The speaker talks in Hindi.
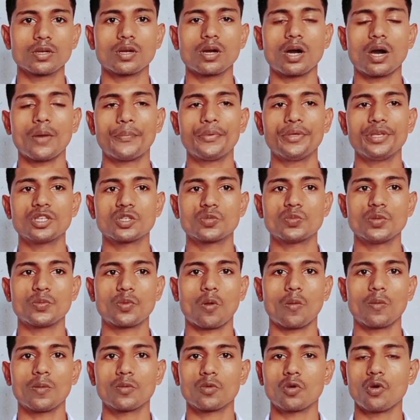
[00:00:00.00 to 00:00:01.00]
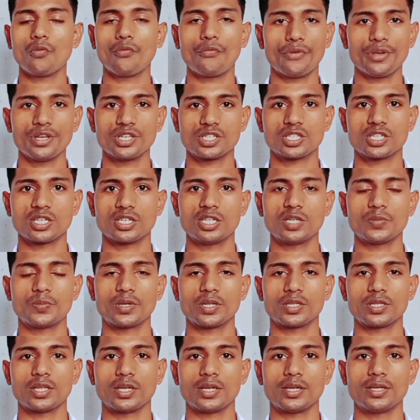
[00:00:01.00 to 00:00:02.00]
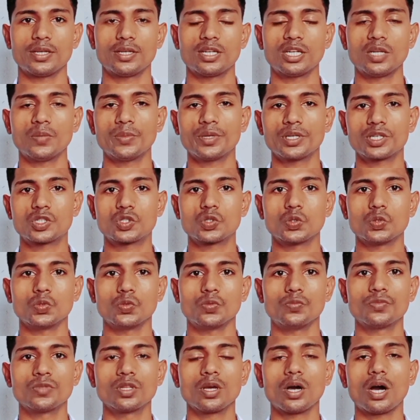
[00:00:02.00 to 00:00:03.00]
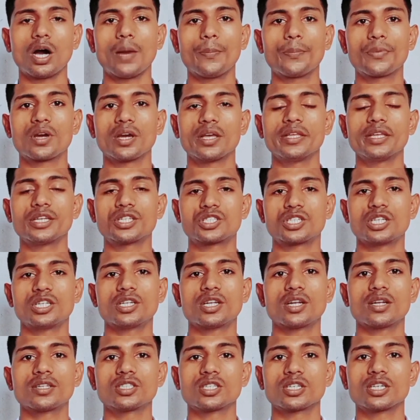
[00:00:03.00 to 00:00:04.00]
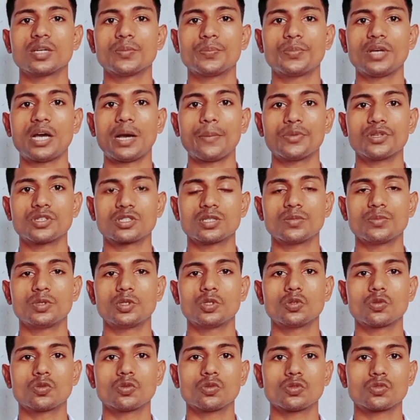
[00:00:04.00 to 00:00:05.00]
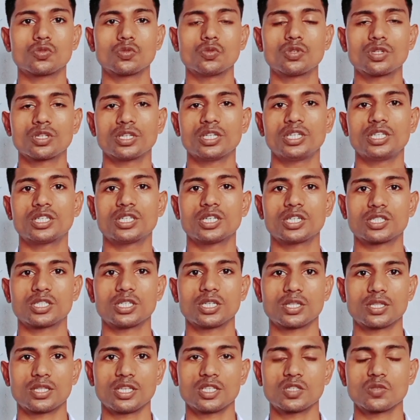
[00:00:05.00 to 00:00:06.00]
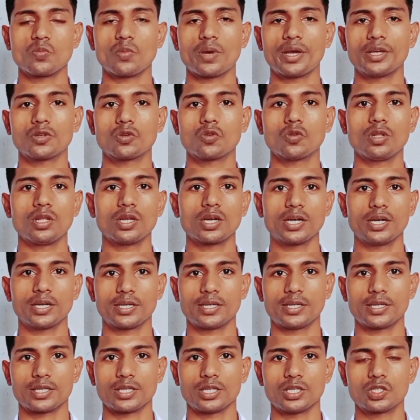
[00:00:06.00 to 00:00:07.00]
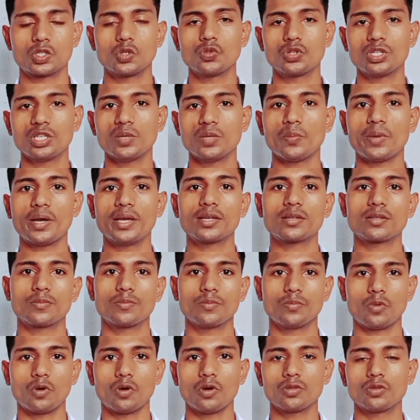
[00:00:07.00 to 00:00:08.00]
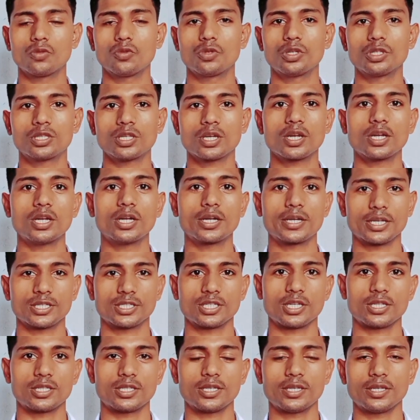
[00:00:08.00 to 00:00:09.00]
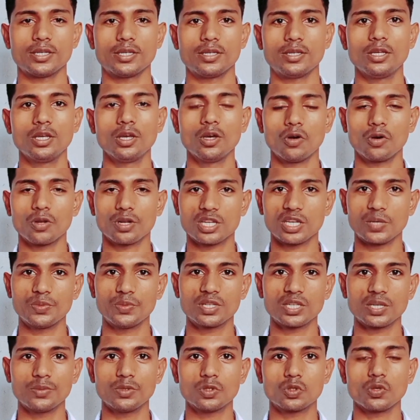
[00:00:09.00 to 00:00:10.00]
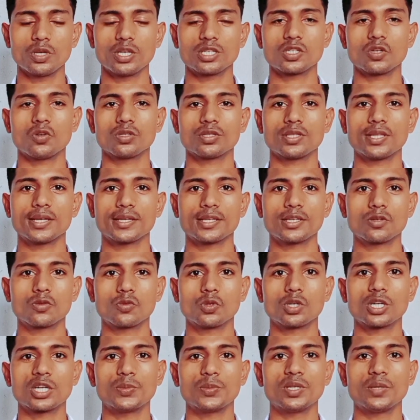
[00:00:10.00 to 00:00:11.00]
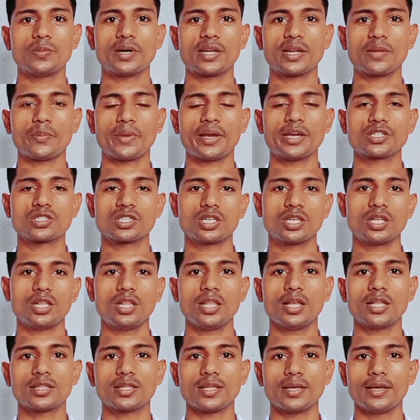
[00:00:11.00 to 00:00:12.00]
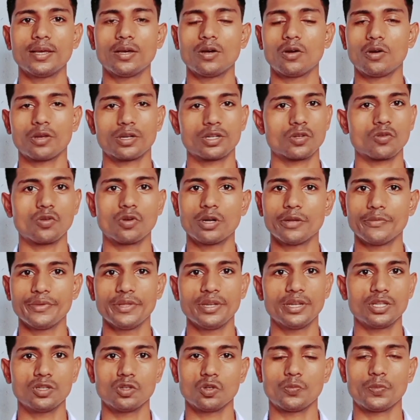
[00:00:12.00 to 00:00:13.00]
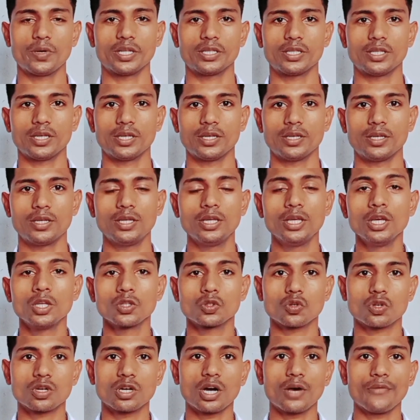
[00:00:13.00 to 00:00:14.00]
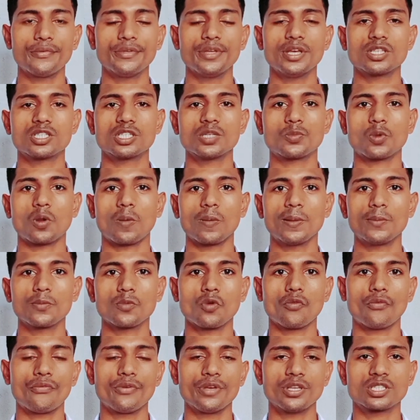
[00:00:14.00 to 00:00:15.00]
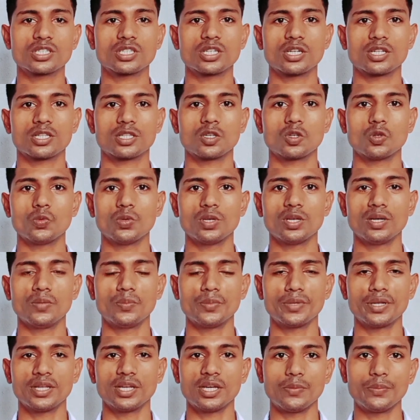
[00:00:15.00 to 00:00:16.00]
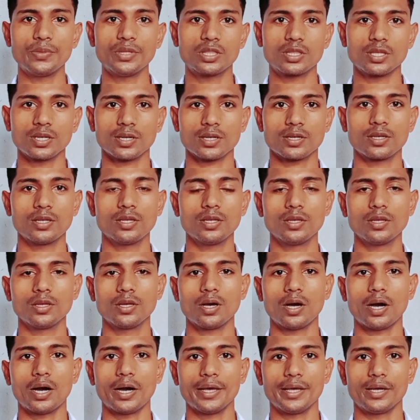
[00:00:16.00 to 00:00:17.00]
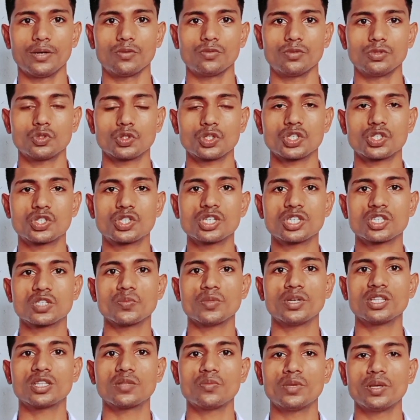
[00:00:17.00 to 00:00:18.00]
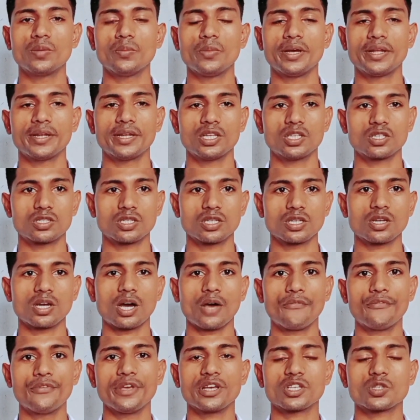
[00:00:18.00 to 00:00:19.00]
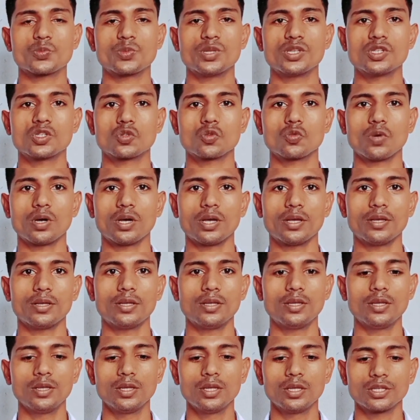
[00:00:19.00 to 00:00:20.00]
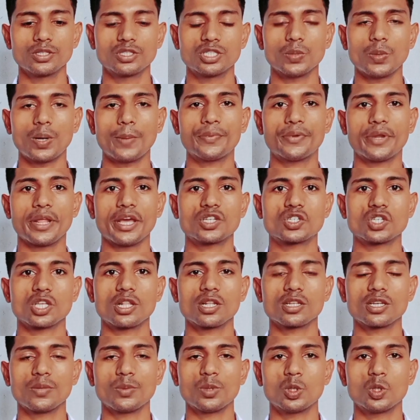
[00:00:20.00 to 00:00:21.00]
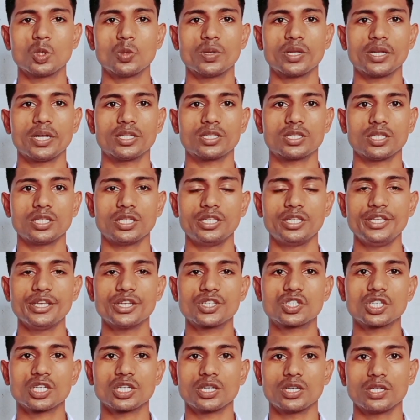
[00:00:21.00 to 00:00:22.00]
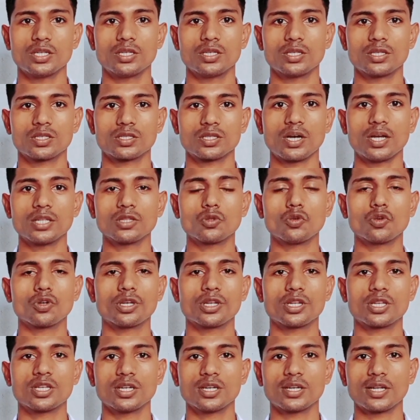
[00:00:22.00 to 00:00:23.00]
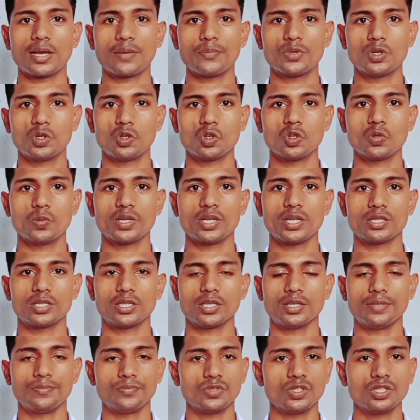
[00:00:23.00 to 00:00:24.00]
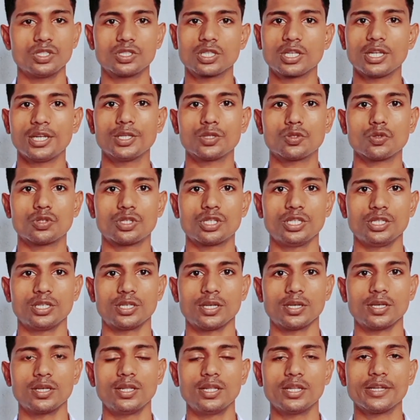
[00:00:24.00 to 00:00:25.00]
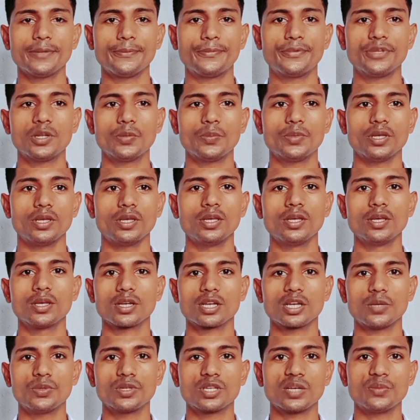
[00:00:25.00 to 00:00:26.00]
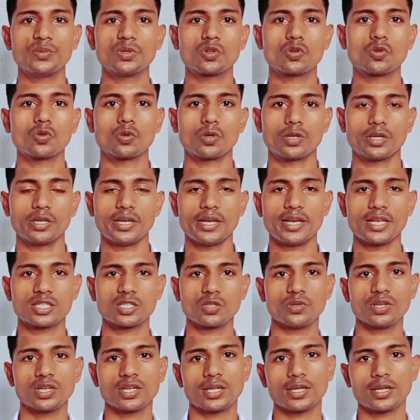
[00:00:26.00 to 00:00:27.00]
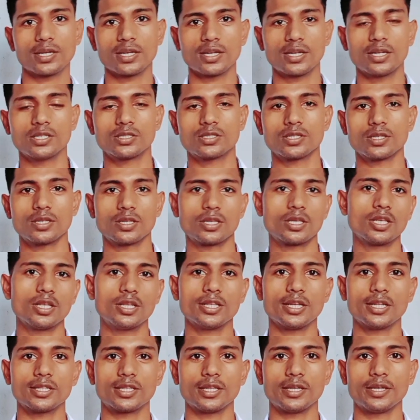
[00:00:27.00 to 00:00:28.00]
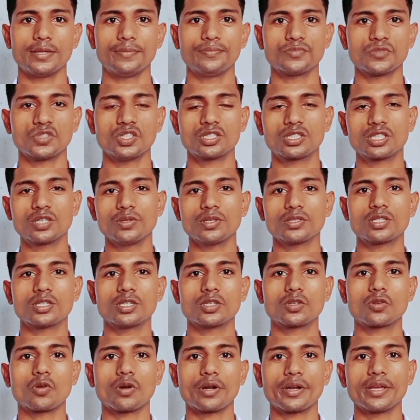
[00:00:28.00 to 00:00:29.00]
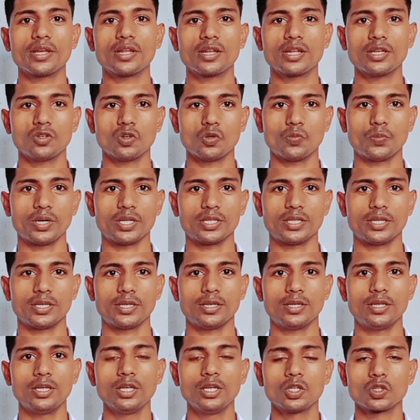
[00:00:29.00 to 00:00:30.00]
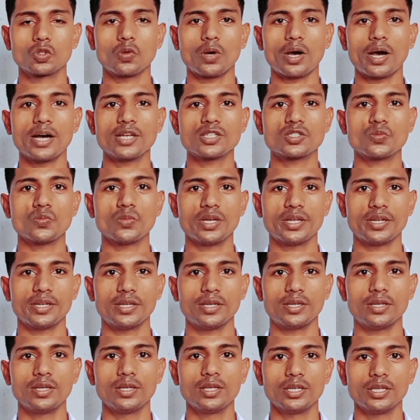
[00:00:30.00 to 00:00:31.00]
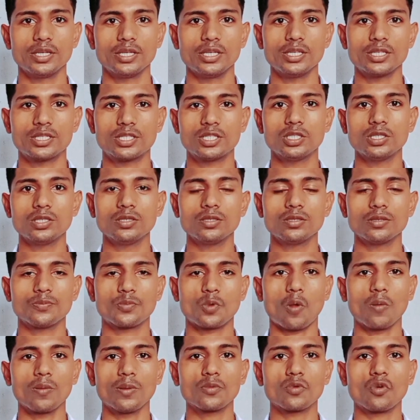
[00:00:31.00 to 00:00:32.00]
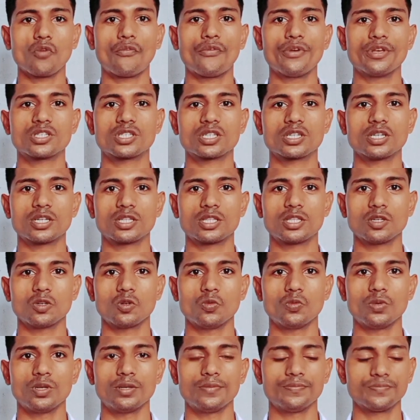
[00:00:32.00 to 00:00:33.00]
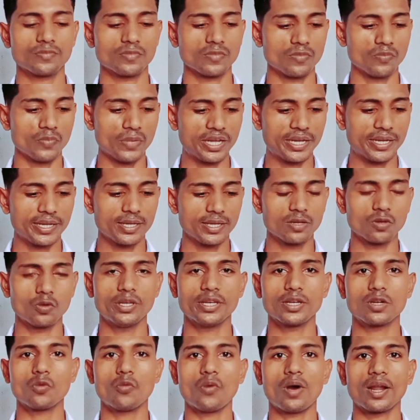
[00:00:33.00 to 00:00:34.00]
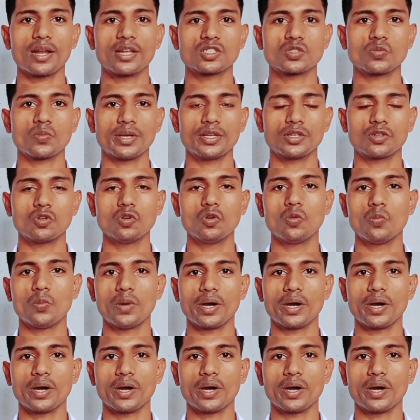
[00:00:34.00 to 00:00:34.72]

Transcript: काफ़ी इसमें प्रॉब्लम को फेस करने पड़ता है नंबर टू आप कहीं स्टैंडर्ड जगह पे आप इसे वीडियो को शूट नहीं कर सकते इस माइक को लगा करके क्योंकि ये माइक बहुत दूरी तक लटक जाता है और कभी कभी तो ऐसा होता है कि कोड भी हमारे माइक से हिल जाता है और रिकॉर्ड भी नहीं हो पाता है तो काफ़ी ऐसे प्रॉब्लम को फेस करते हुए हमने अभी तक आया जो कि सिक्स मंथ में मैंने इससे काफ़ी एक्सपीरियंस हुआ है जब आप टेक चैनल का वीडियो बनाते हैं एक जगह शांत होकर के अगर आप वीडियो को बनाते हैं इसके लिए तो ठीक है लेकिन फिर भी कभी कभी कोड ऐसे वगैरह करने से हिल जाता है इसकी वजह से रिकॉर्डिंग नहीं हो पाता है तो आज मैंने इसी प्रॉब्लम को फेस करते हुए मैंने एक वायरलेस माइक को